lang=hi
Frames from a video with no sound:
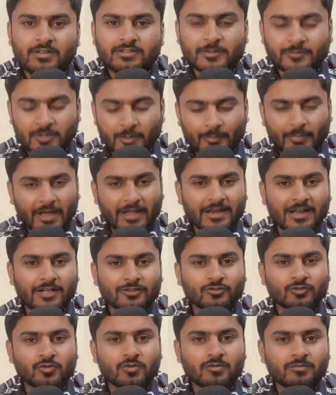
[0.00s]
सबसे पहला
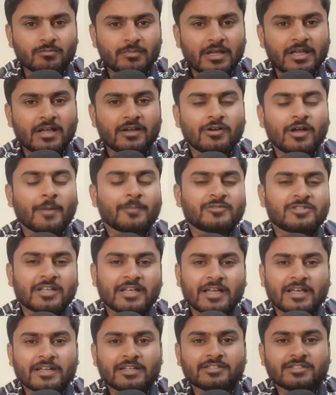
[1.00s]
तो मैं आपसे
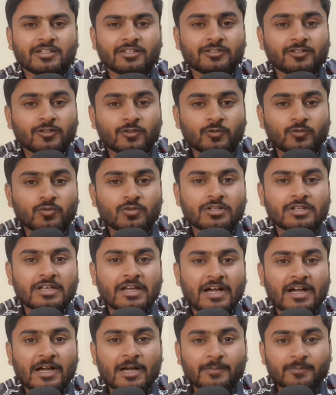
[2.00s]
कहना चाहता हूँ कि
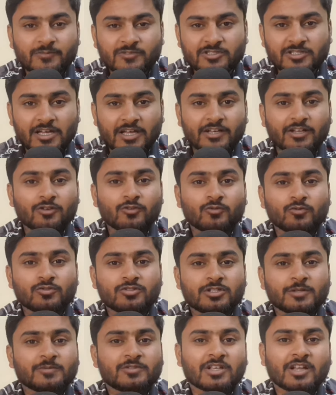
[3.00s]
आप चैनल को
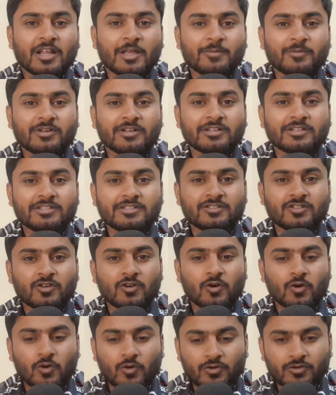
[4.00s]
सब्सक्राइब कर लीजिए
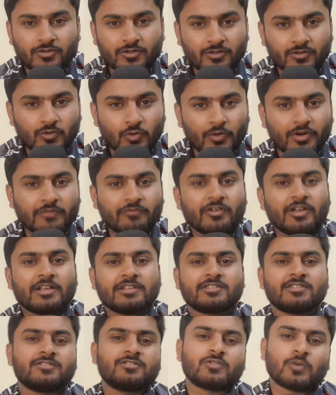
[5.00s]
और
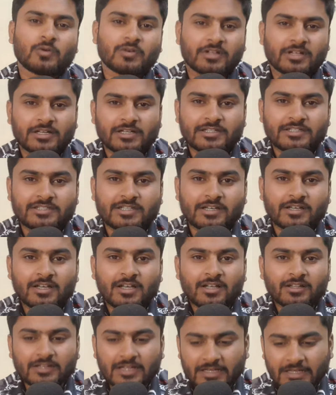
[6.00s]
नोटिफिकेशन ऑन कर लीजिए
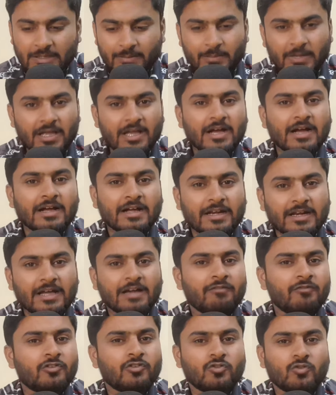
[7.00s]
ताकि मैं
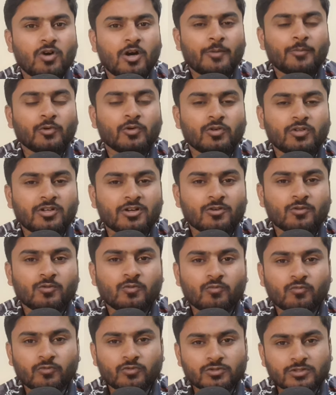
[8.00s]
अगला वीडियो अपलोड करूँ
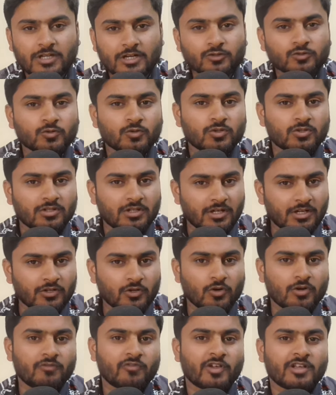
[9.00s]
उसका तो
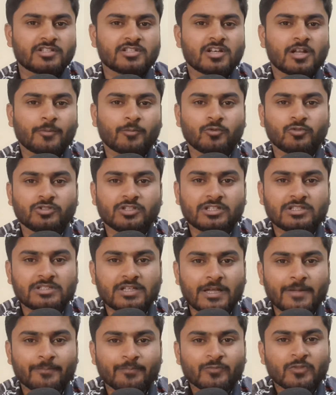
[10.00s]
नोटिफिकेशन आपको दिख
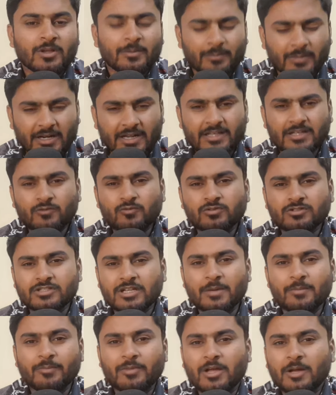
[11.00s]
जाए भले ही उस
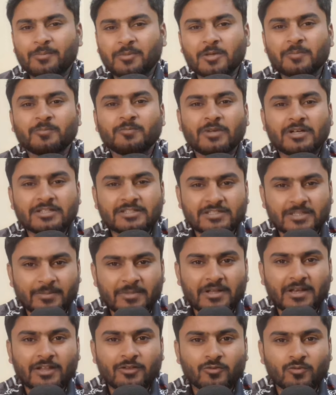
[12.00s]
टाइम पे आपके पास
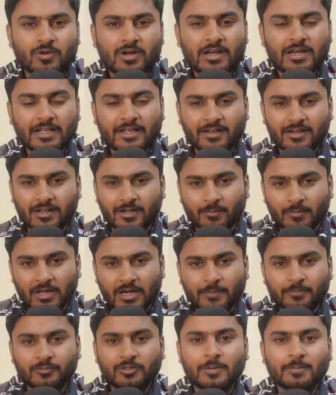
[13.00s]
समय नहीं होगा लेकिन एक
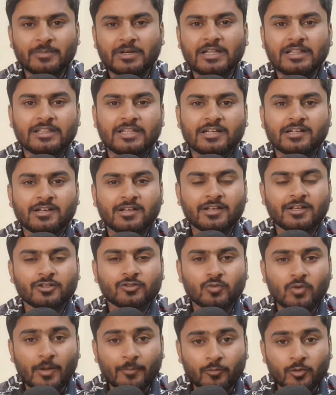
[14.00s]
बार आप थंबनेल देख लेंगे
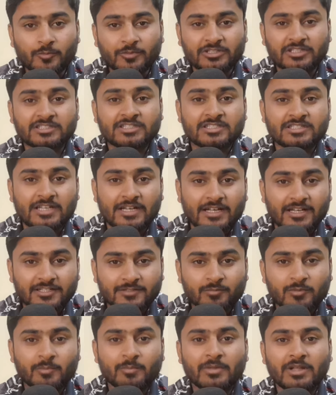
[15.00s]
तो आपको पता चल जाएगा
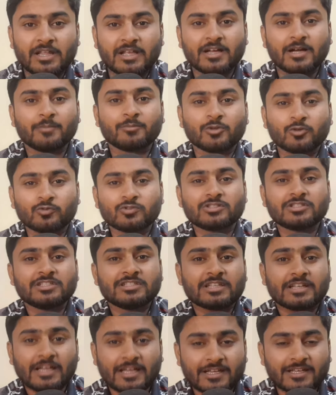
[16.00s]
इसमें मेरे काम की कुछ
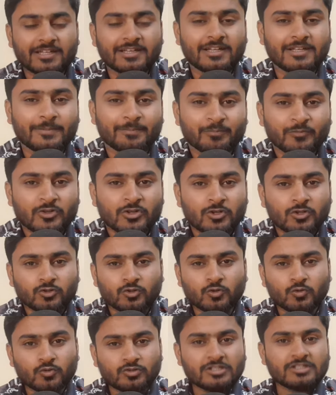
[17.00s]
चीज़ है कि नहीं
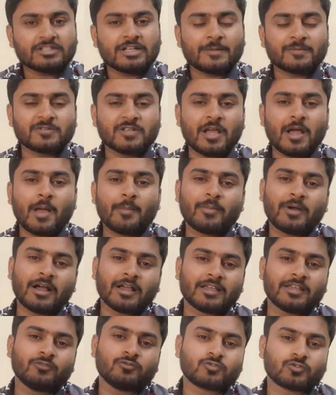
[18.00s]
तो उस हिसाब से आप
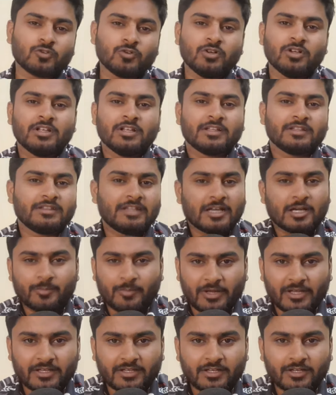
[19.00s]
आगे उसको देख
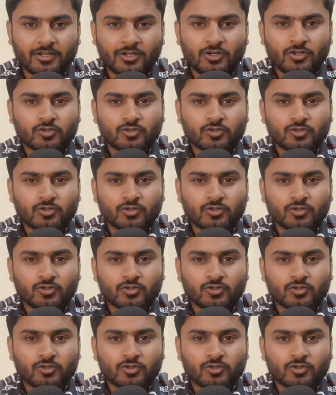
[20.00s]
पाएंगे